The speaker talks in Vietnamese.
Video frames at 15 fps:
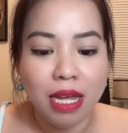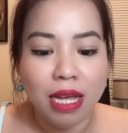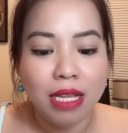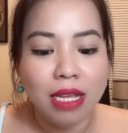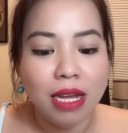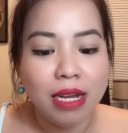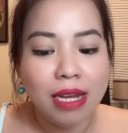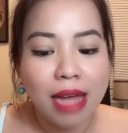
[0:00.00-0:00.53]

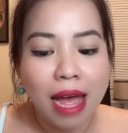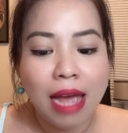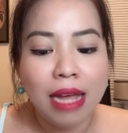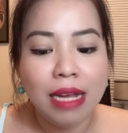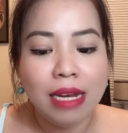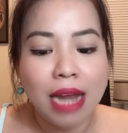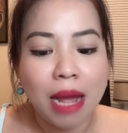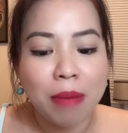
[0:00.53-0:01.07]
những
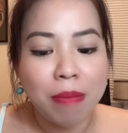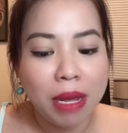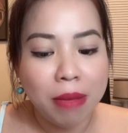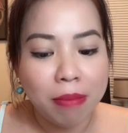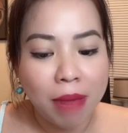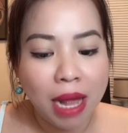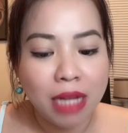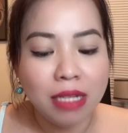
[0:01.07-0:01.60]
ai đang may
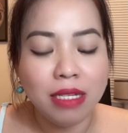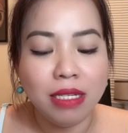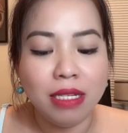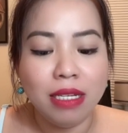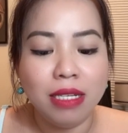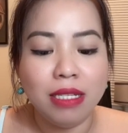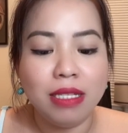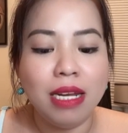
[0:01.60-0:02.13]
mắn
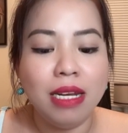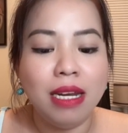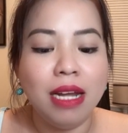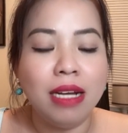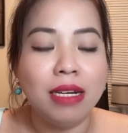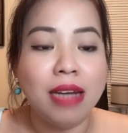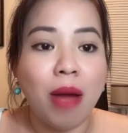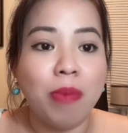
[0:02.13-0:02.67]
xin
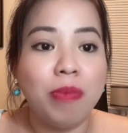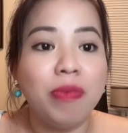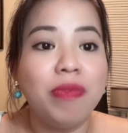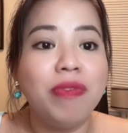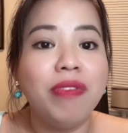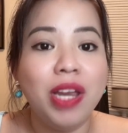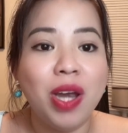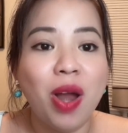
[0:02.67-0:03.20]
đừng đọc
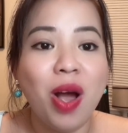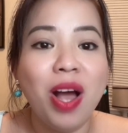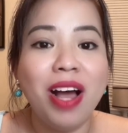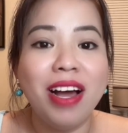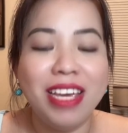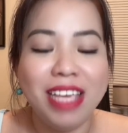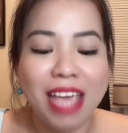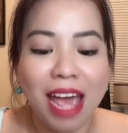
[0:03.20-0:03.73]
vì nó
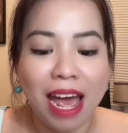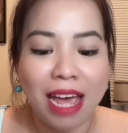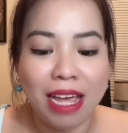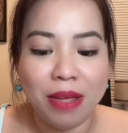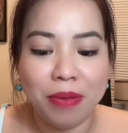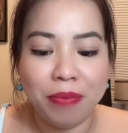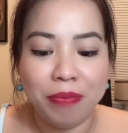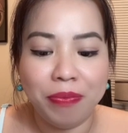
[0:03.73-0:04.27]
hơi dài
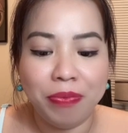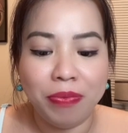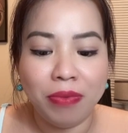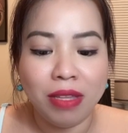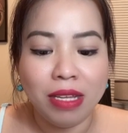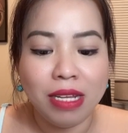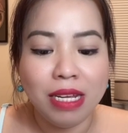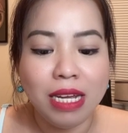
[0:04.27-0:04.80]

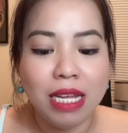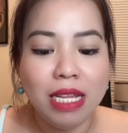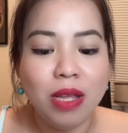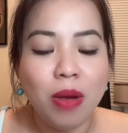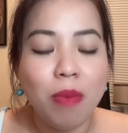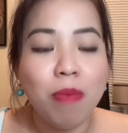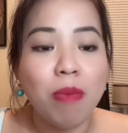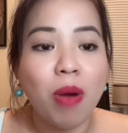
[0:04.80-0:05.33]
kính
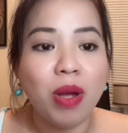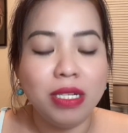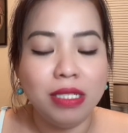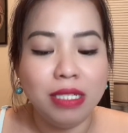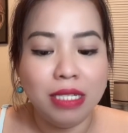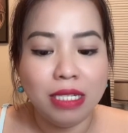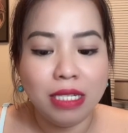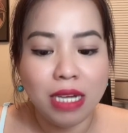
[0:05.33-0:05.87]
chúc mọi
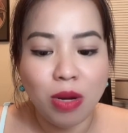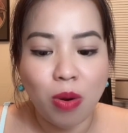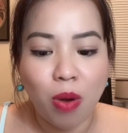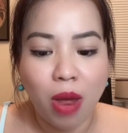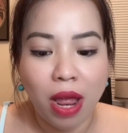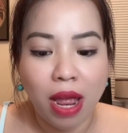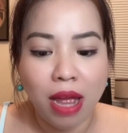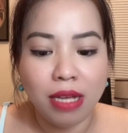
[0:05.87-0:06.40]
người sức
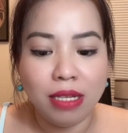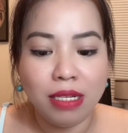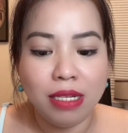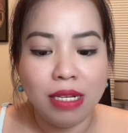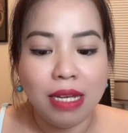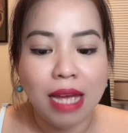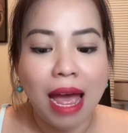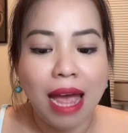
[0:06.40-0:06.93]
khỏe
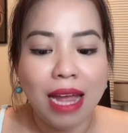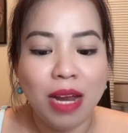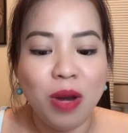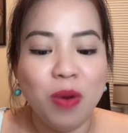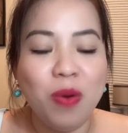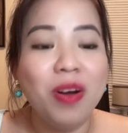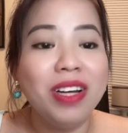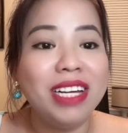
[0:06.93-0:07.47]
Hai
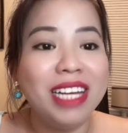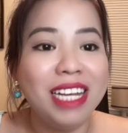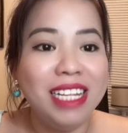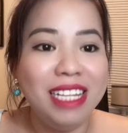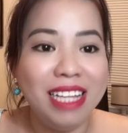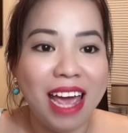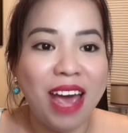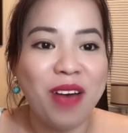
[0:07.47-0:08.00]
Lúa
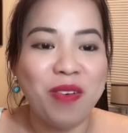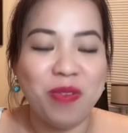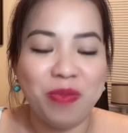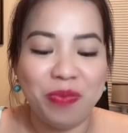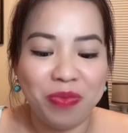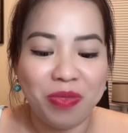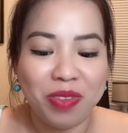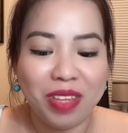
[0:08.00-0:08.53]
kính chào
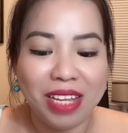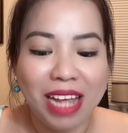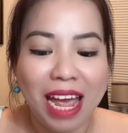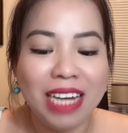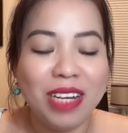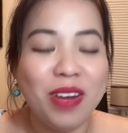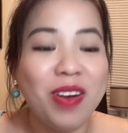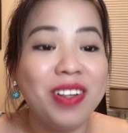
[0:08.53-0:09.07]

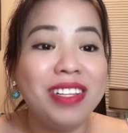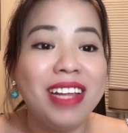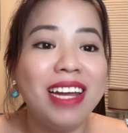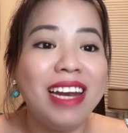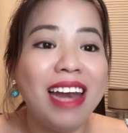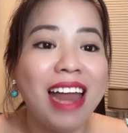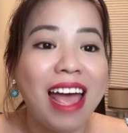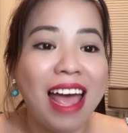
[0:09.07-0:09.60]
Anh có
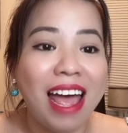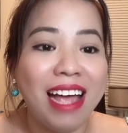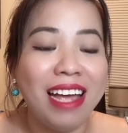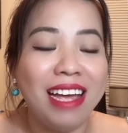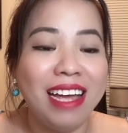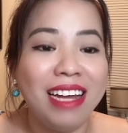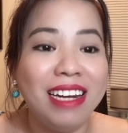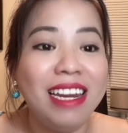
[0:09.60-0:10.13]
tên là
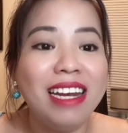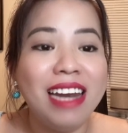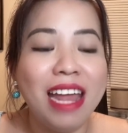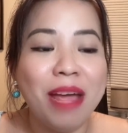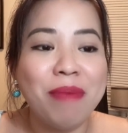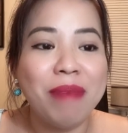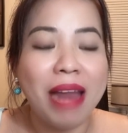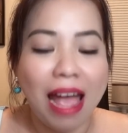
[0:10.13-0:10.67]

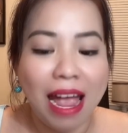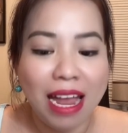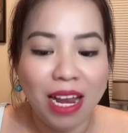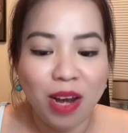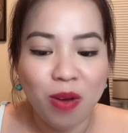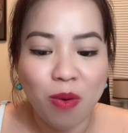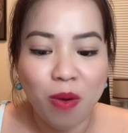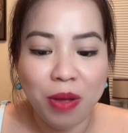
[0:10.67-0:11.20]
Nickname là Hai
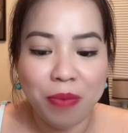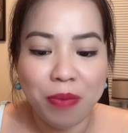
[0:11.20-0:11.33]
Lúa